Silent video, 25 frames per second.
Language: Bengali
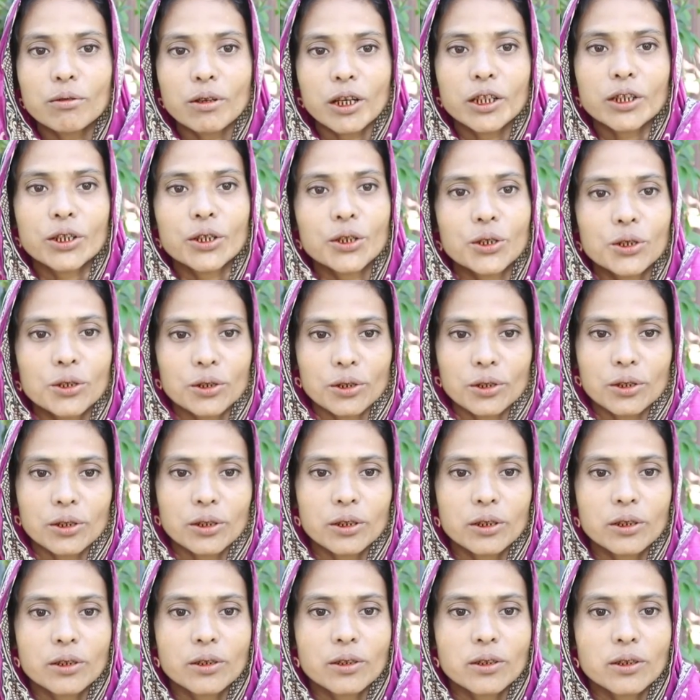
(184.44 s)
পাঁচশো
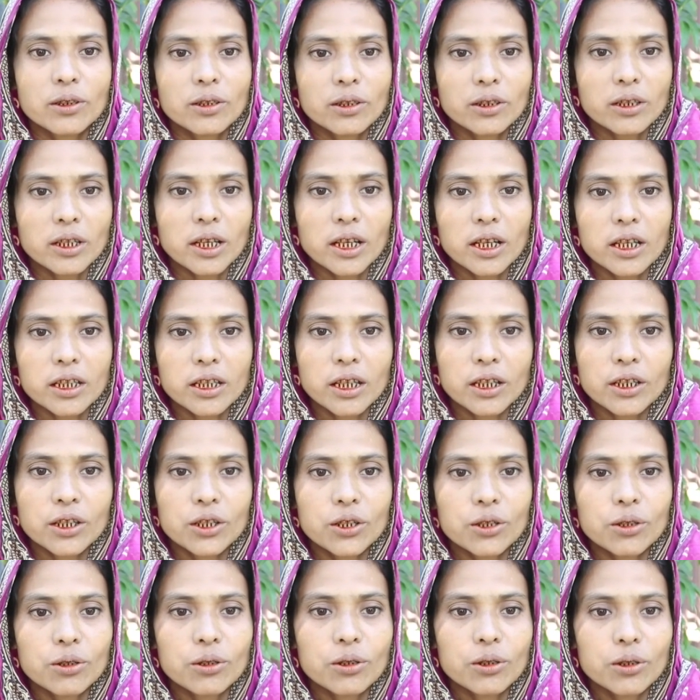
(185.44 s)
সাড়ে
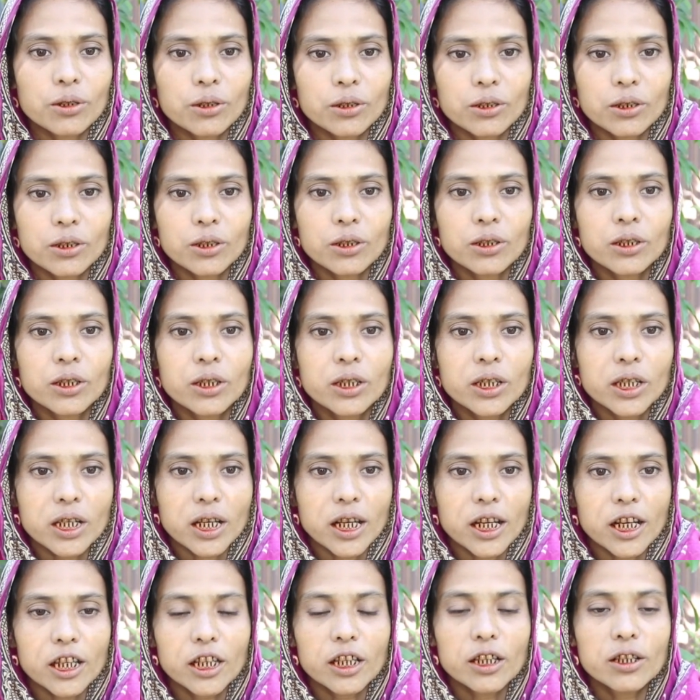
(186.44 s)
চারশো
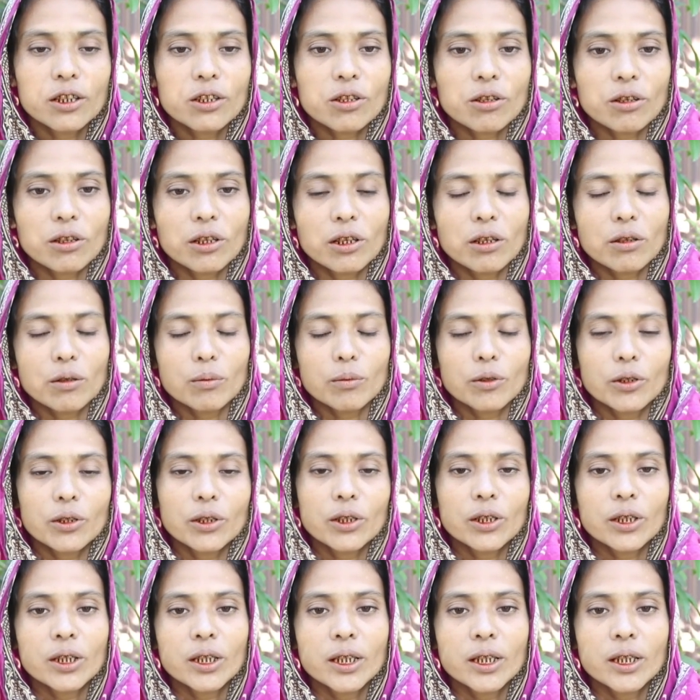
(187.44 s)
সাড়ে তিনশো এরকমই